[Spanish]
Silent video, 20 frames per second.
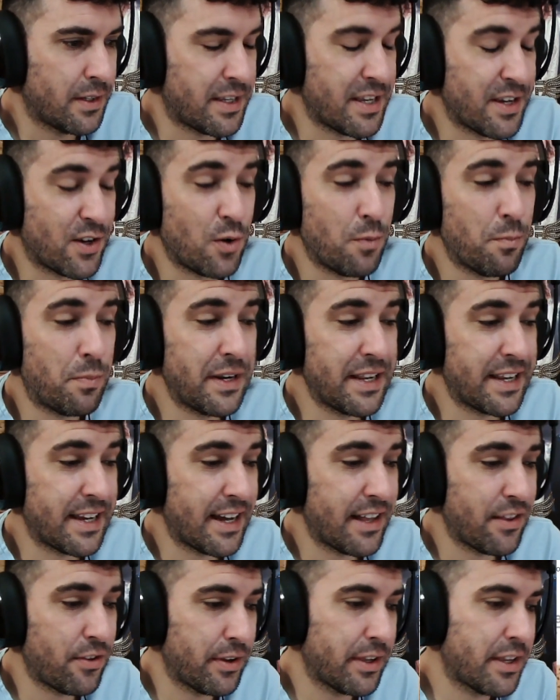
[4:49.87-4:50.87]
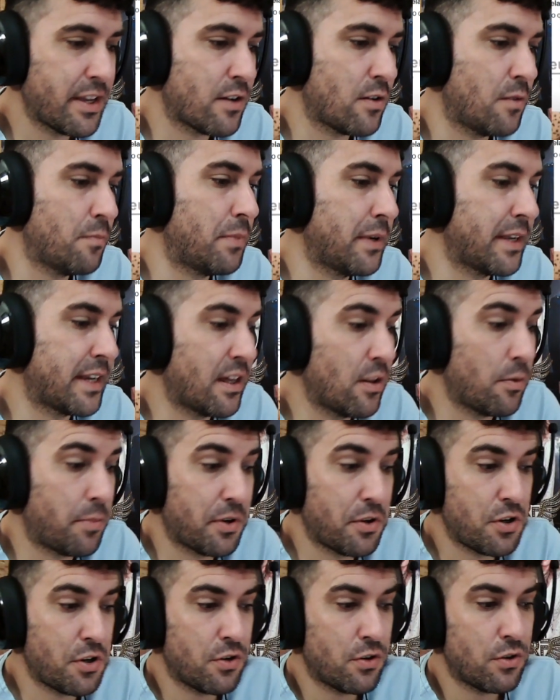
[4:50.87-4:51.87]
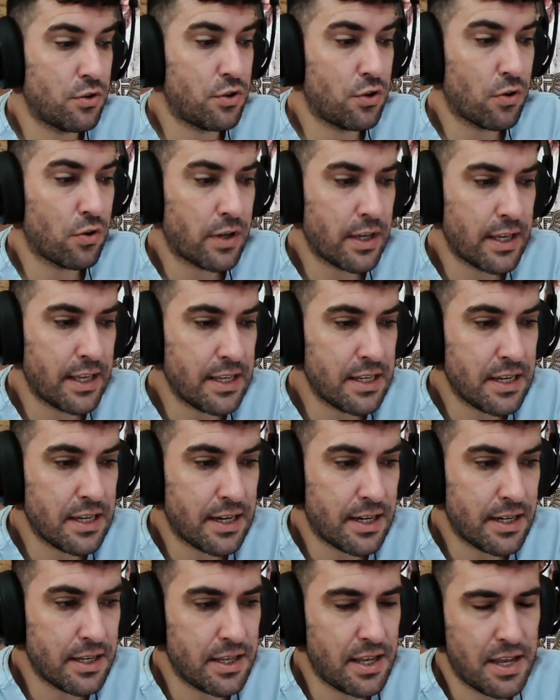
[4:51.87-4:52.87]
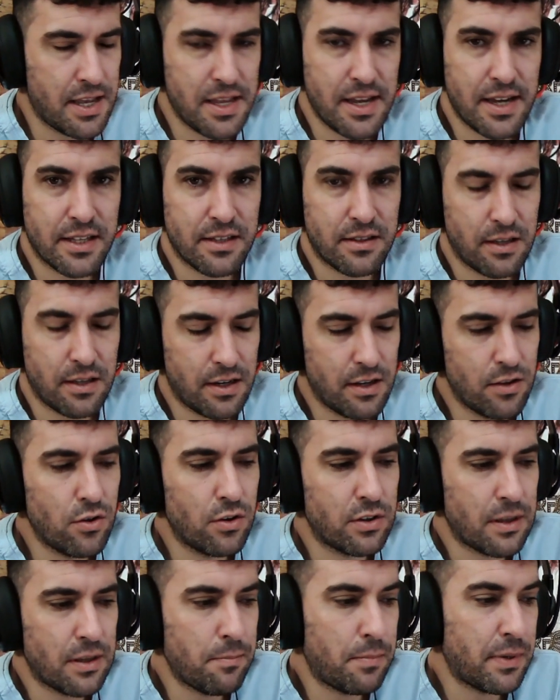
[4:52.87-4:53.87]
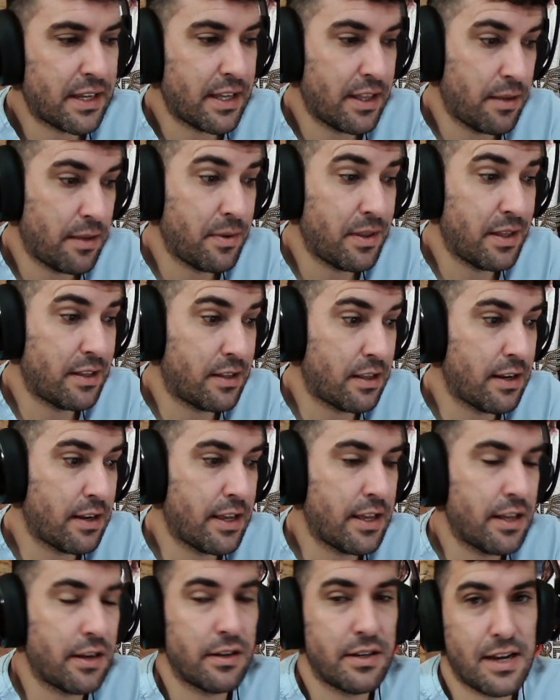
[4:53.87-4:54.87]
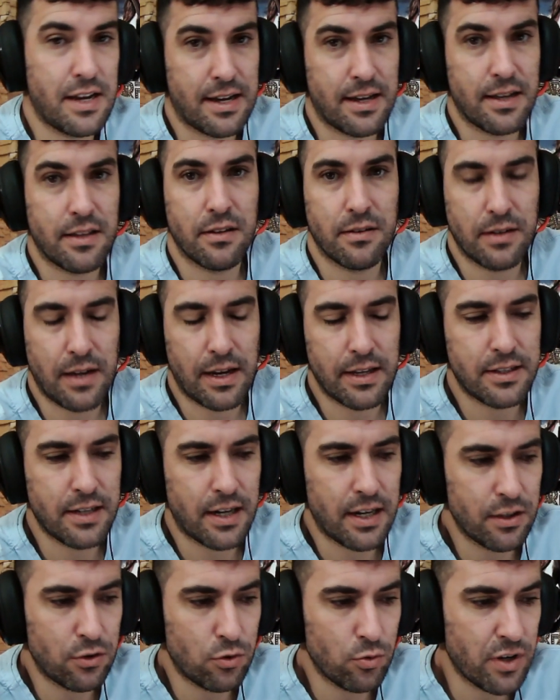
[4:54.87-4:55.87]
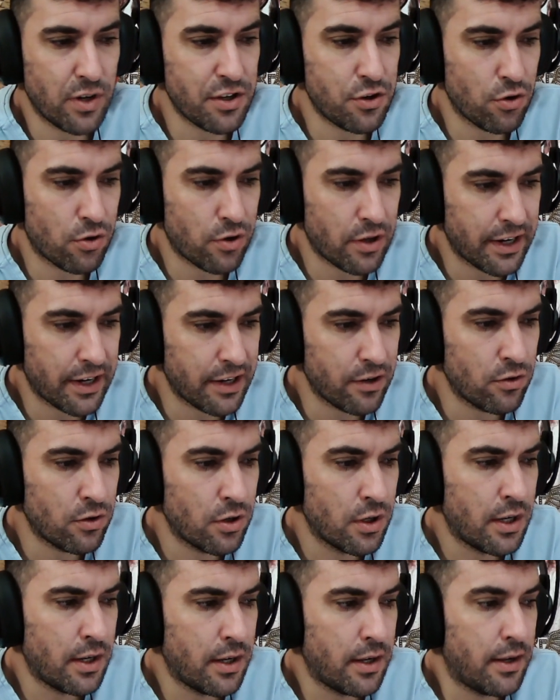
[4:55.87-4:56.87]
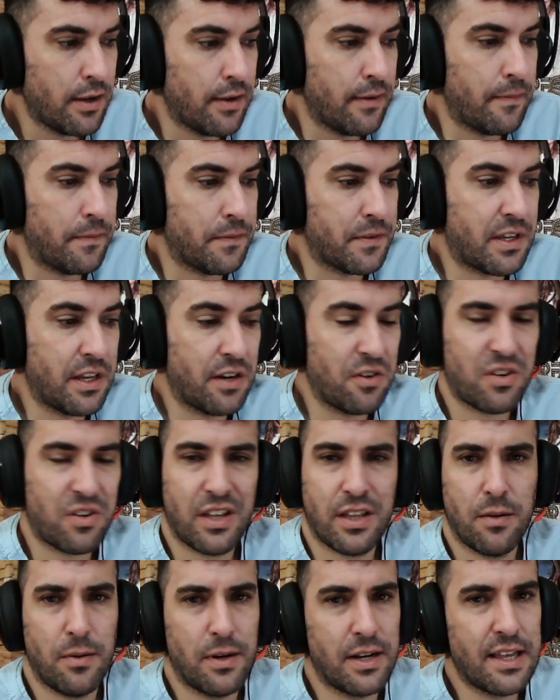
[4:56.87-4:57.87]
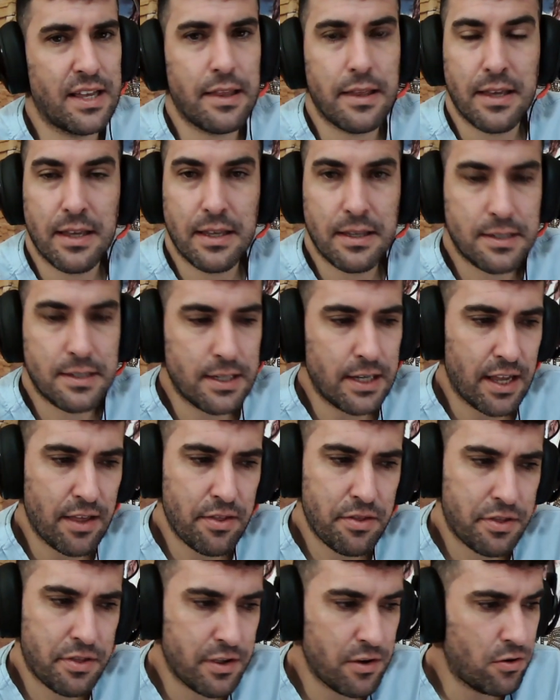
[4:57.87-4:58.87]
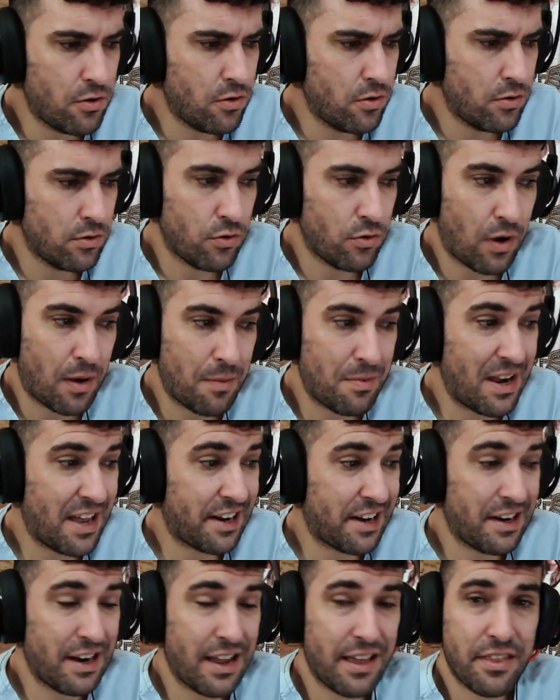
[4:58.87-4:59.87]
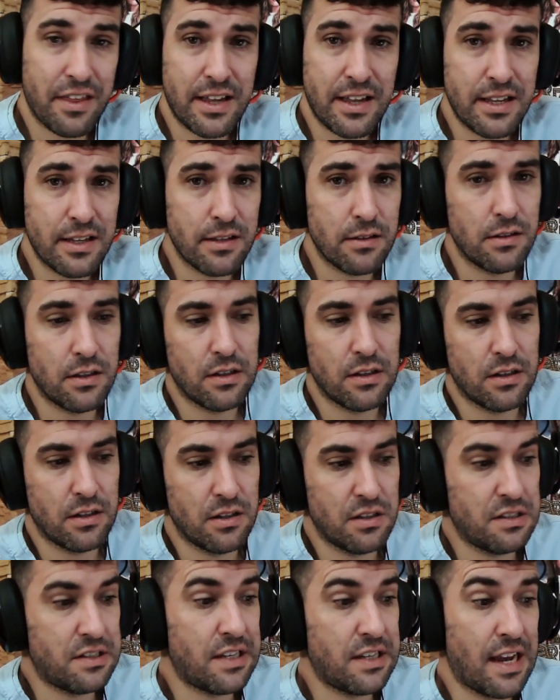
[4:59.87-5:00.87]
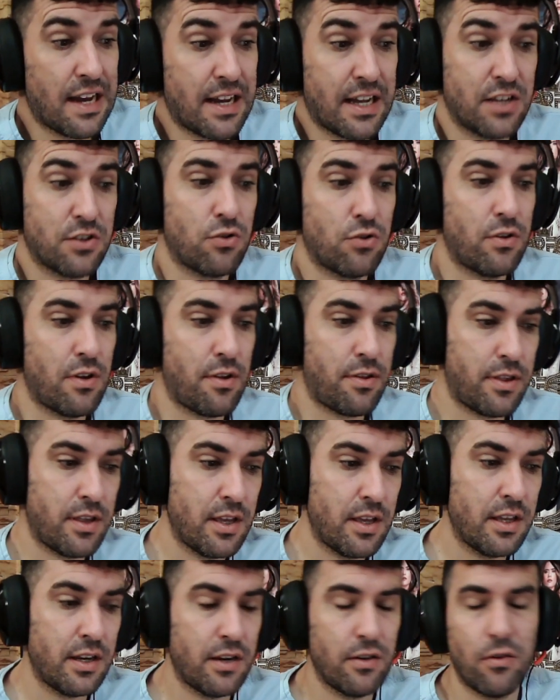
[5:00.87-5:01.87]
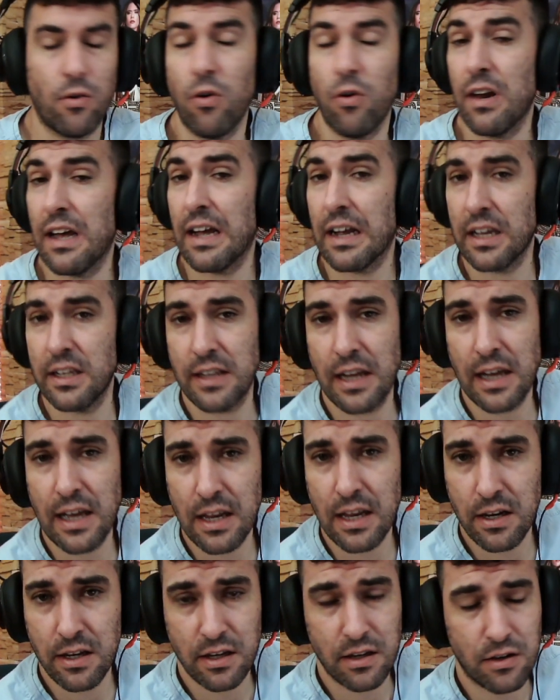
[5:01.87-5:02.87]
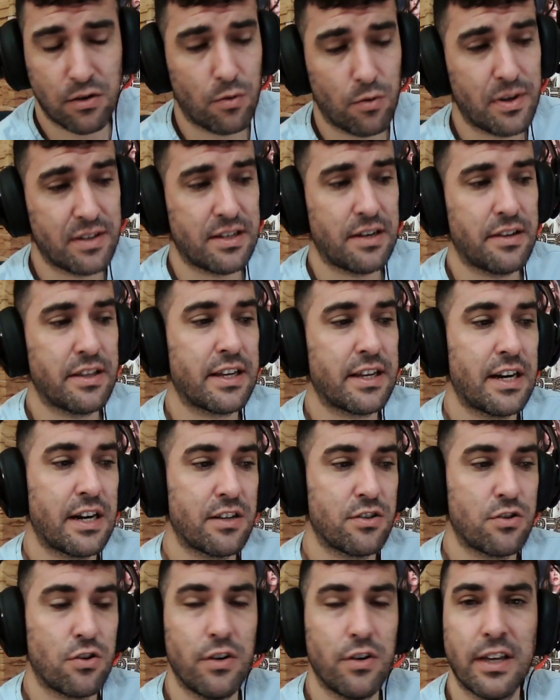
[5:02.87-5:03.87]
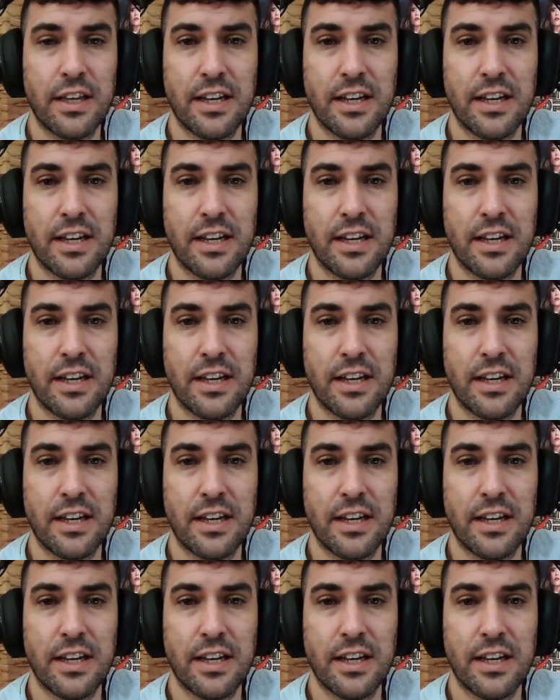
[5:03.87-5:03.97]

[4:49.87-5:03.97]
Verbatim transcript: Qué complicado, ¿eh? Qué complicado. Pero yo, yo que ella y ella teniendo el temple que debe de tener ya a estas alturas, yo creo, creo que debería de silencio, no hablar nada. Eh, si acaso decir, hola, ¿qué tal? Eh, no voy a hacer declaraciones,